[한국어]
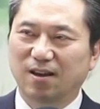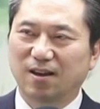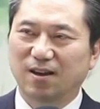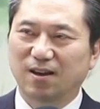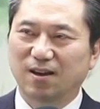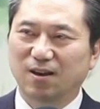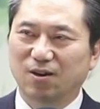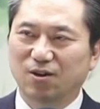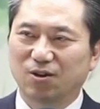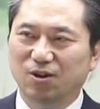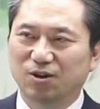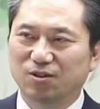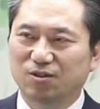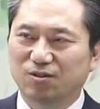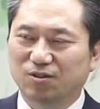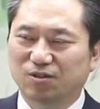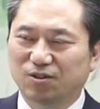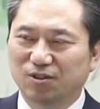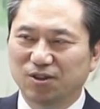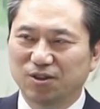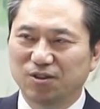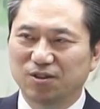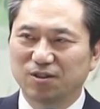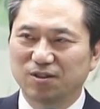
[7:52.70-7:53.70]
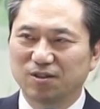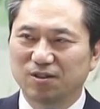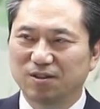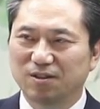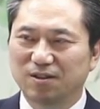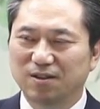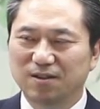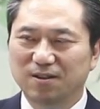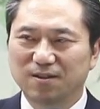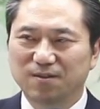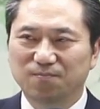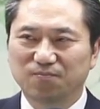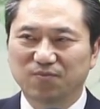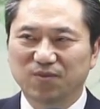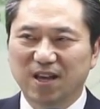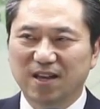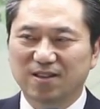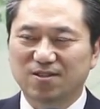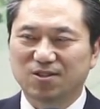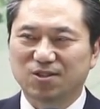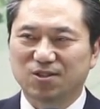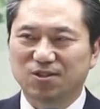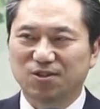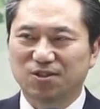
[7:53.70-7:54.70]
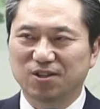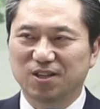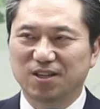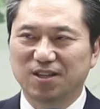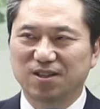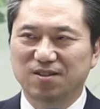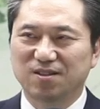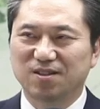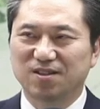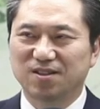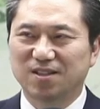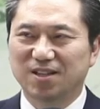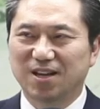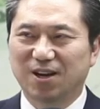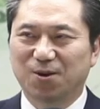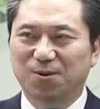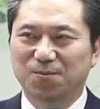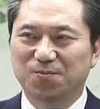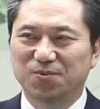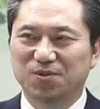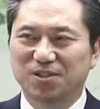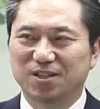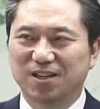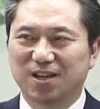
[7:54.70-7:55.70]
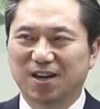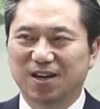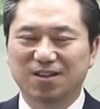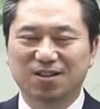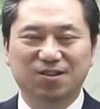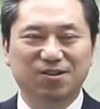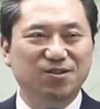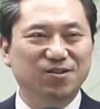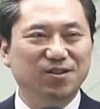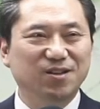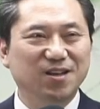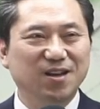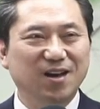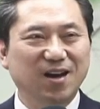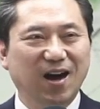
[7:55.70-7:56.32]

어떤 내성이 있느냐 없느냐 이런